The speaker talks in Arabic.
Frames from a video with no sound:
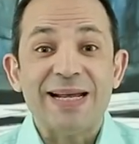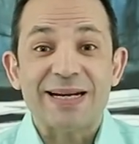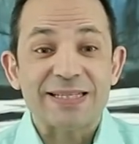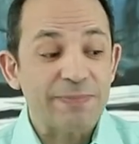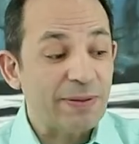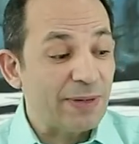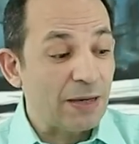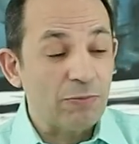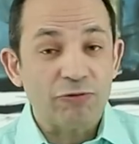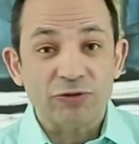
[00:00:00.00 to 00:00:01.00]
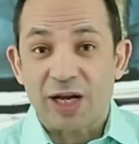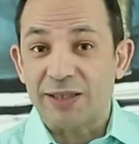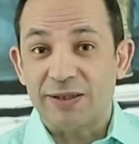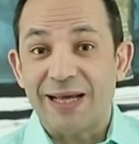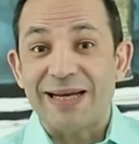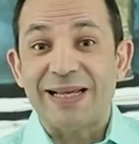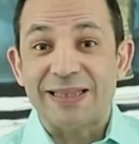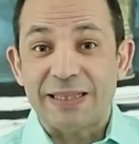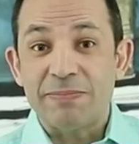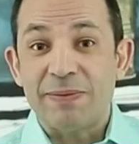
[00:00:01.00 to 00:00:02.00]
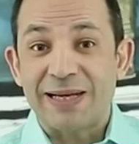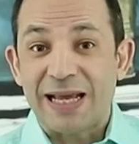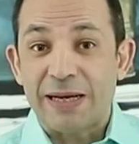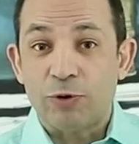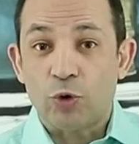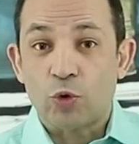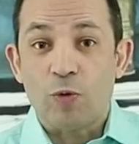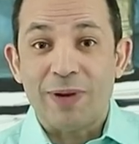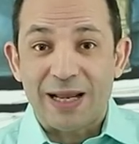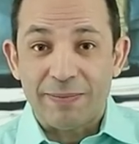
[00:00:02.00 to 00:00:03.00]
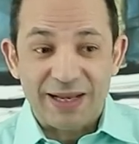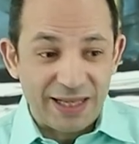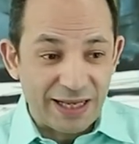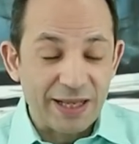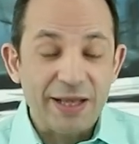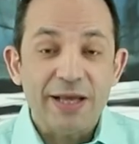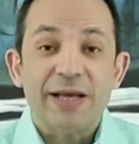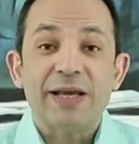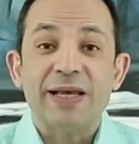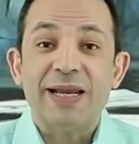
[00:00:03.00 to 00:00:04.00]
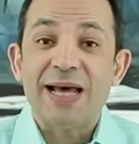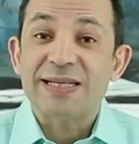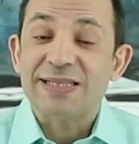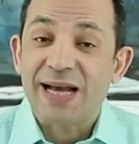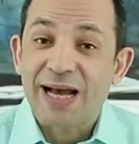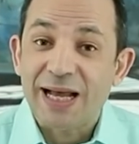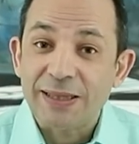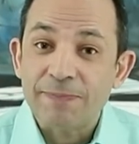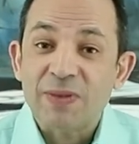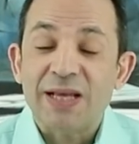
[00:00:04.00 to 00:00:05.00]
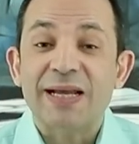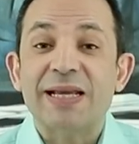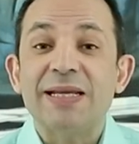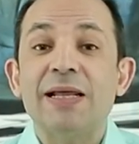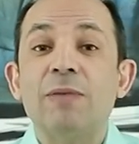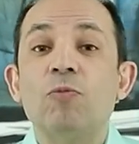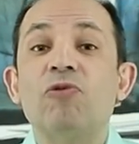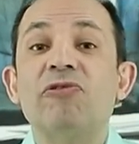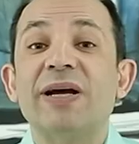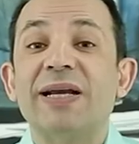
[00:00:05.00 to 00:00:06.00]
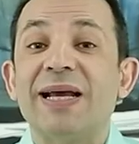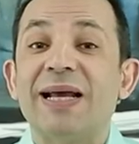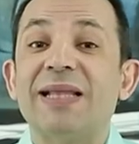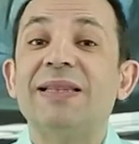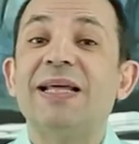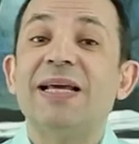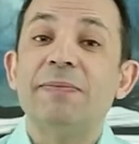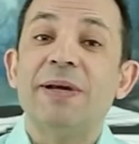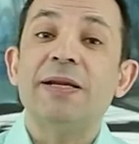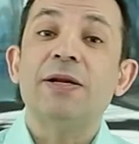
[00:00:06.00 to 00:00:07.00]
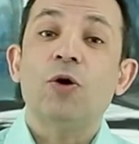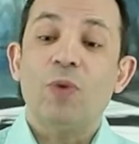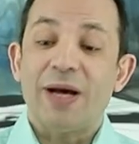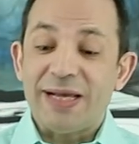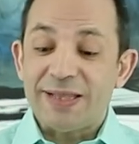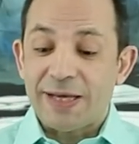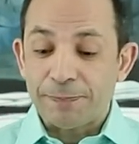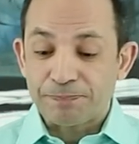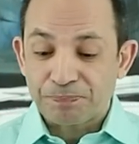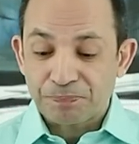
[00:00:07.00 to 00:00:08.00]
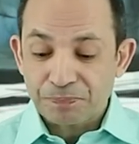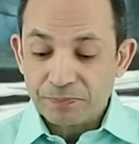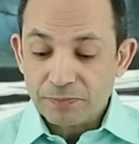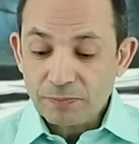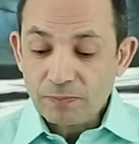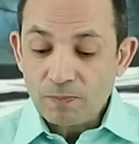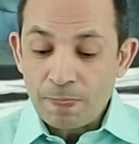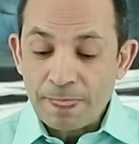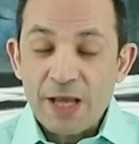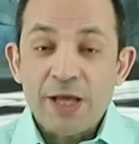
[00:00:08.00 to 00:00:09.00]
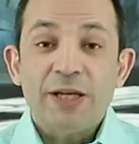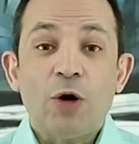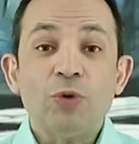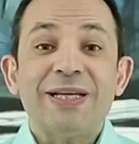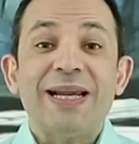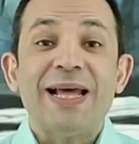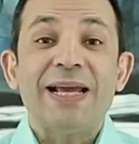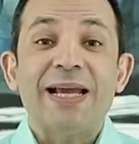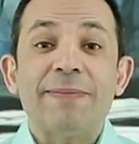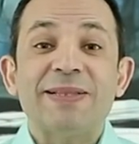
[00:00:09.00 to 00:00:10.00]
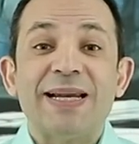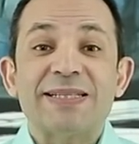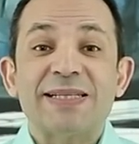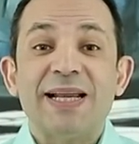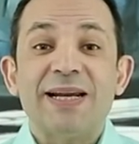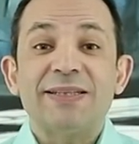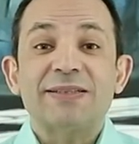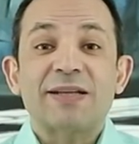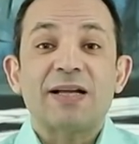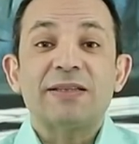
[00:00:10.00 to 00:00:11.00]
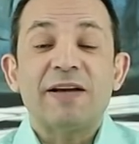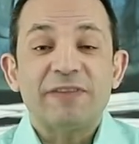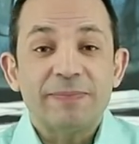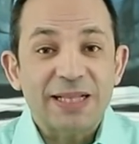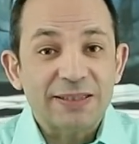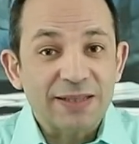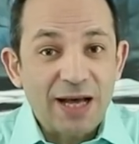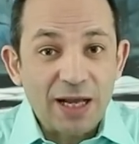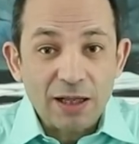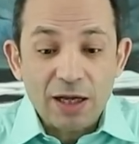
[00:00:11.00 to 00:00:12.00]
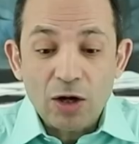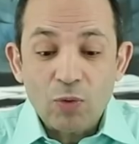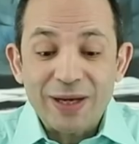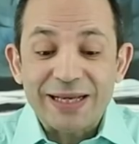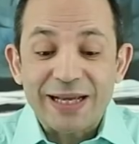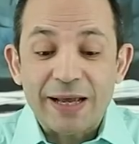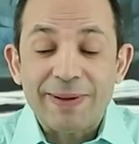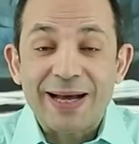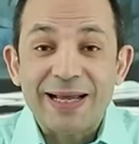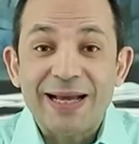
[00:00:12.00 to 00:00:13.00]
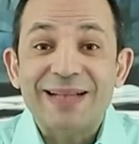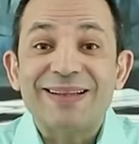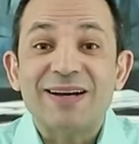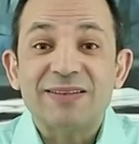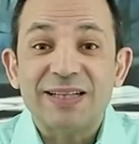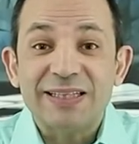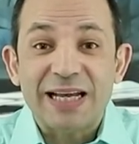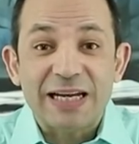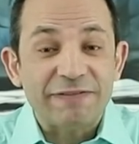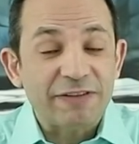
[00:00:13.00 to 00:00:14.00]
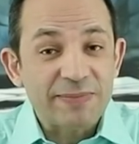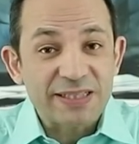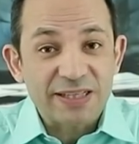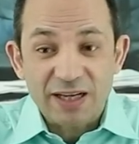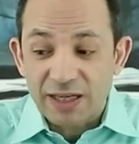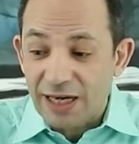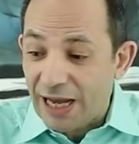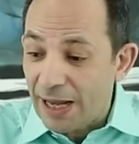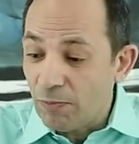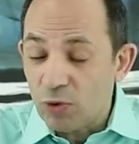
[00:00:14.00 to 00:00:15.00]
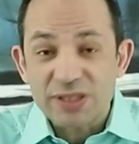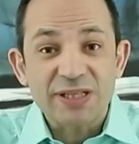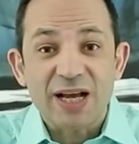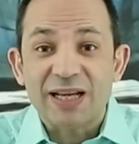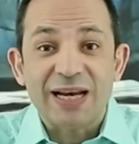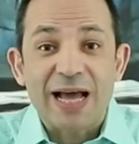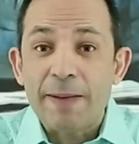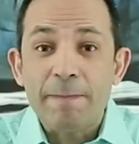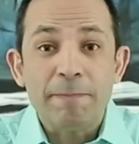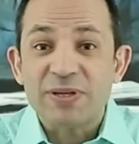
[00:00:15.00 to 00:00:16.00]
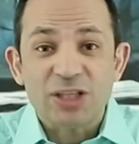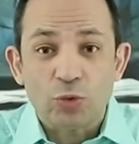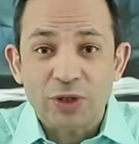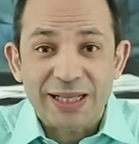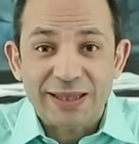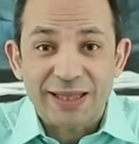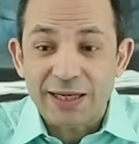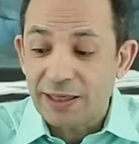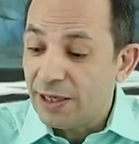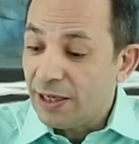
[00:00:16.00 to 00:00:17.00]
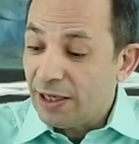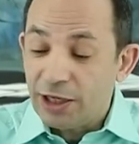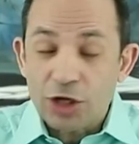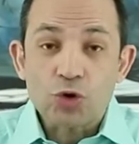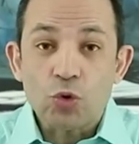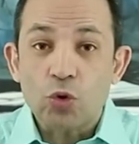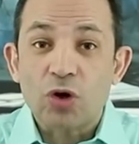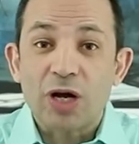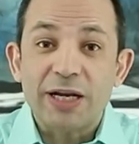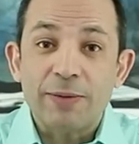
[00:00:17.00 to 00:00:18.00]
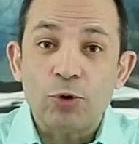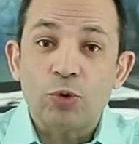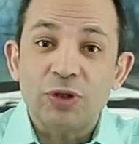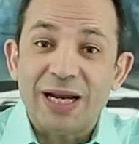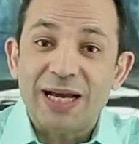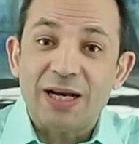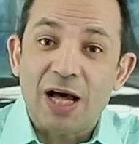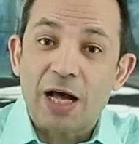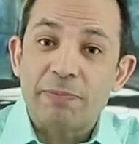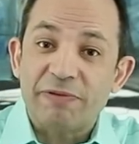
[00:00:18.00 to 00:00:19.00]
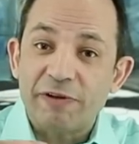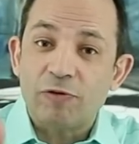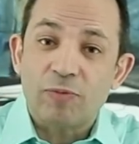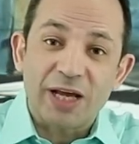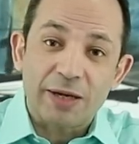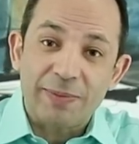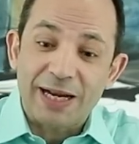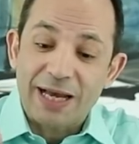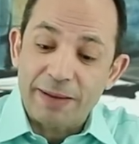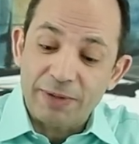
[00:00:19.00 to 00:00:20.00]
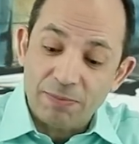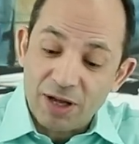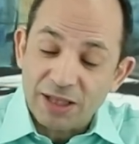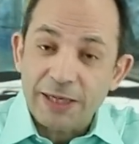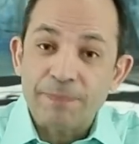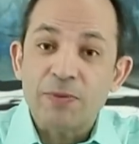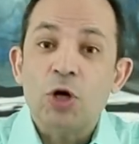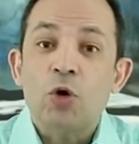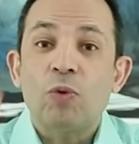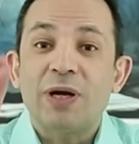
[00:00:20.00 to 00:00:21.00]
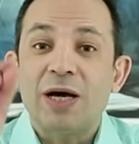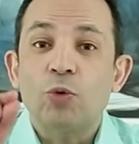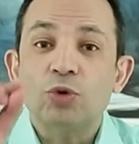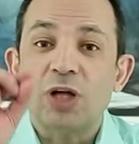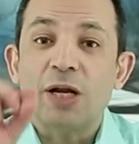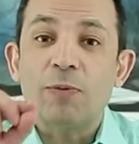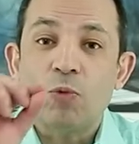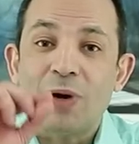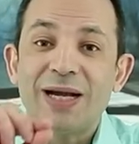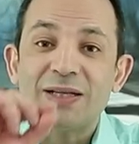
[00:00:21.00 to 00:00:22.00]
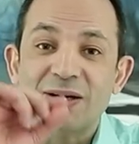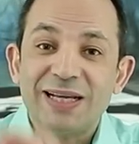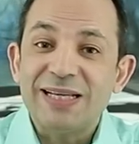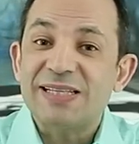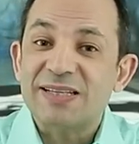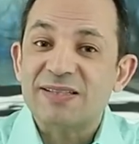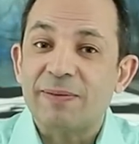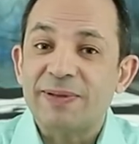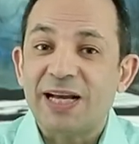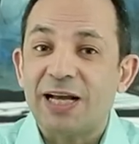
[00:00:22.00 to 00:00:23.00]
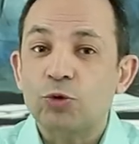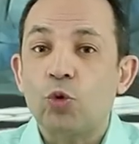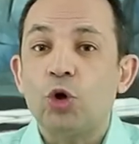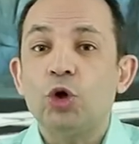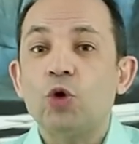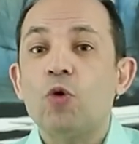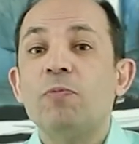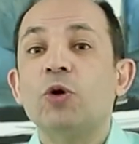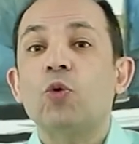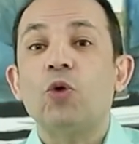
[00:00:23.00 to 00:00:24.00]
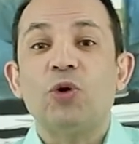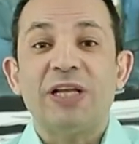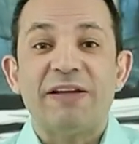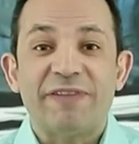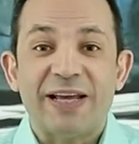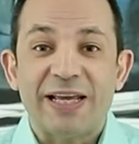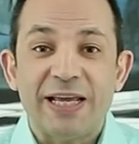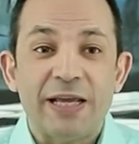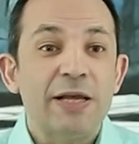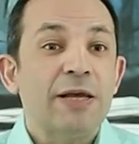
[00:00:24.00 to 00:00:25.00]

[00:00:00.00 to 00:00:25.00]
الرسمي من المفترض أن يتم من جانب الحكومة الألمانية خلال ساعات لكن المفاجآت دائما واردة نعود إلى إجابة الأسئلة التي طرحتها في بداية الحلقة والإجابة عليها تقتدي أن نفهم السياق العام والسياق العام بسيط جدا الجيش الأوكراني منذ اندلاع الحرب في فبراير من العام الماضي وله طلب واحد رئيسي صبيحة كل يوم من كل حلفائه